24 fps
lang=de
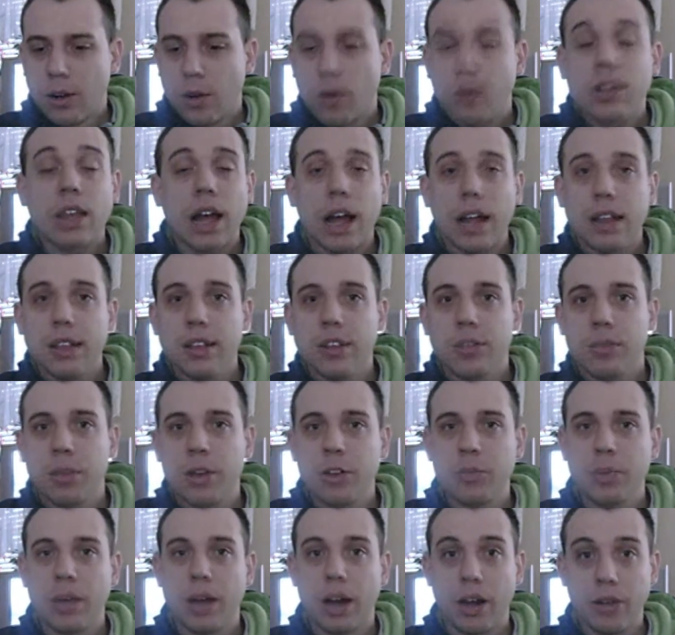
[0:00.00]
Oder anderes
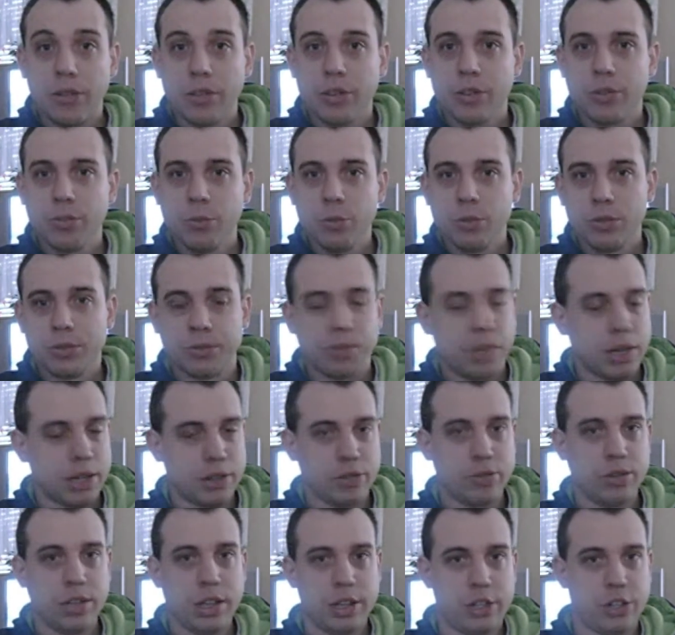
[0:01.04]
Beispiel Harvest Moon,
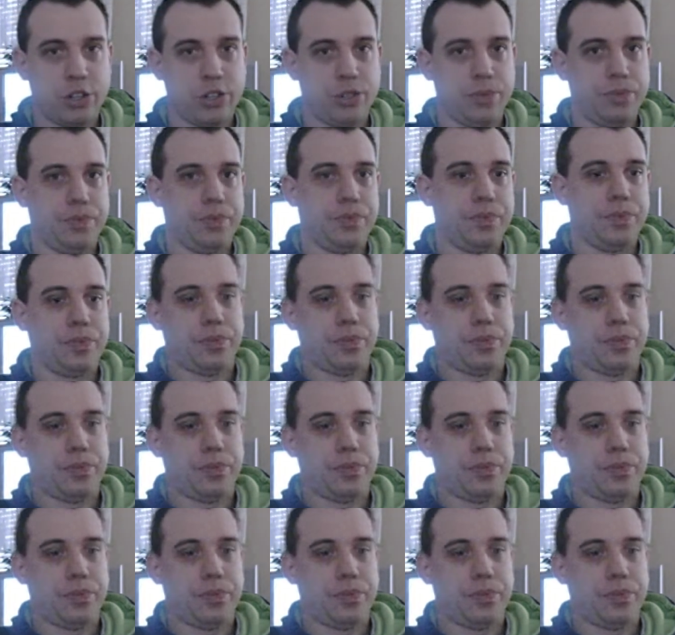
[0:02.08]
Back to Nature